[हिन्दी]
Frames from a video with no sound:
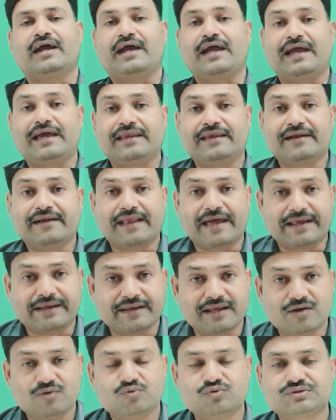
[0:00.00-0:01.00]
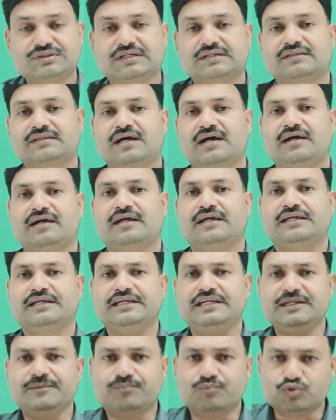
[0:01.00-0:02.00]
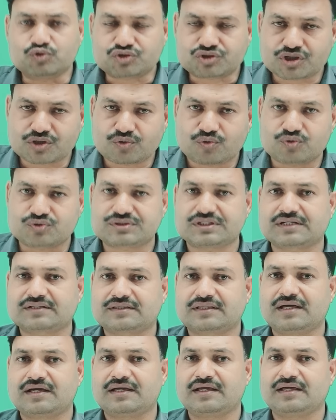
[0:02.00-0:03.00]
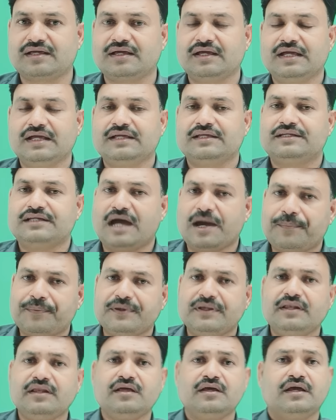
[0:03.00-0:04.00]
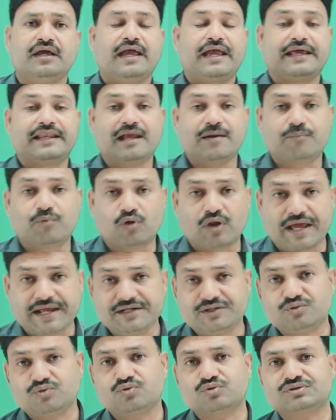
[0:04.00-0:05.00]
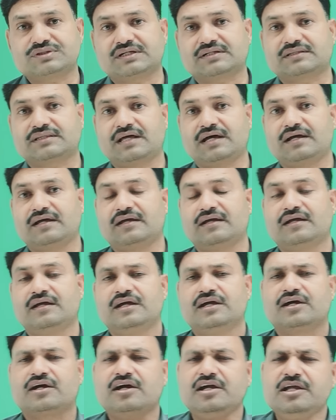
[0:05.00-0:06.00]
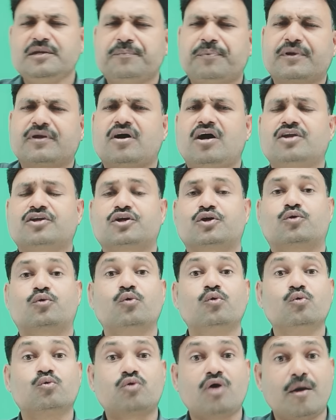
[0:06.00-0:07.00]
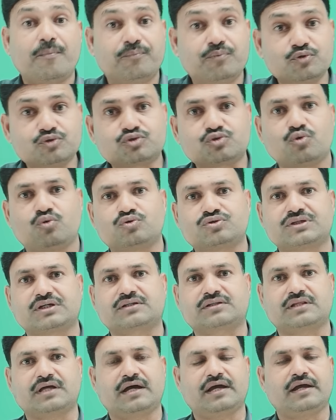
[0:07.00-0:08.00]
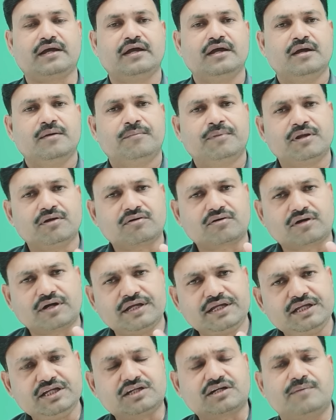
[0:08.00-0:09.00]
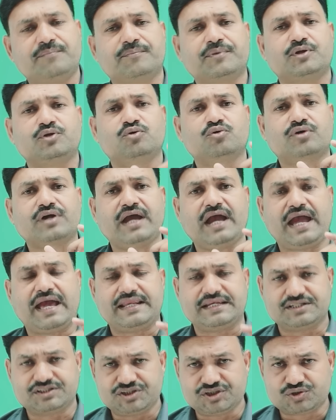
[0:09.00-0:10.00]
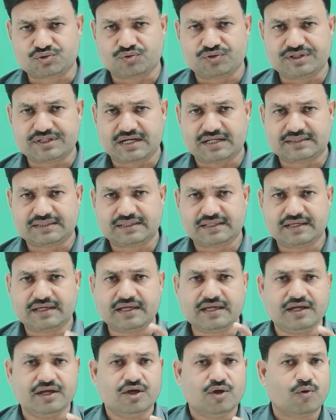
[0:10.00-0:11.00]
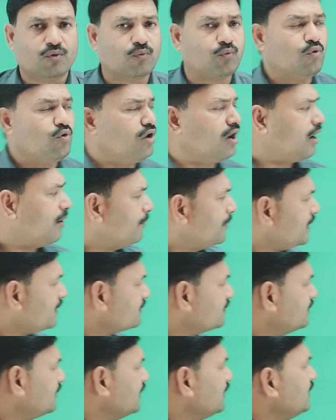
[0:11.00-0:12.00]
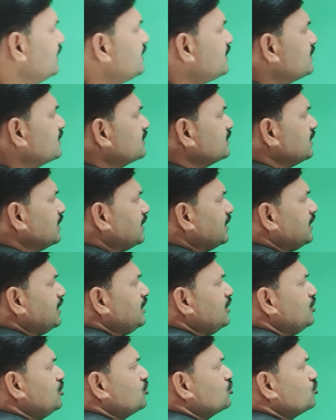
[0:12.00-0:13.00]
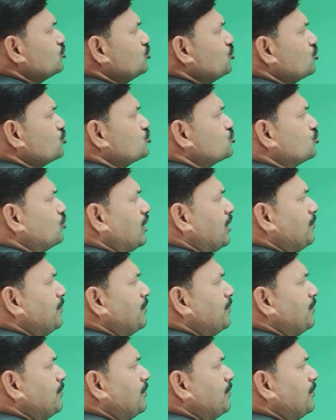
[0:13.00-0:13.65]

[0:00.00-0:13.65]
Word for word: एनाडाइना हो सकता है ई बूस्टर हो सकता है या फिर एनाबोलाइट हो सकता है कई प्रकार के ग्लूका बूस्ट हो सकता है मतलब कई कंपनियों के एनर्जी टोनिक आते हैं वो हमें देने कितने हैं 200 सौ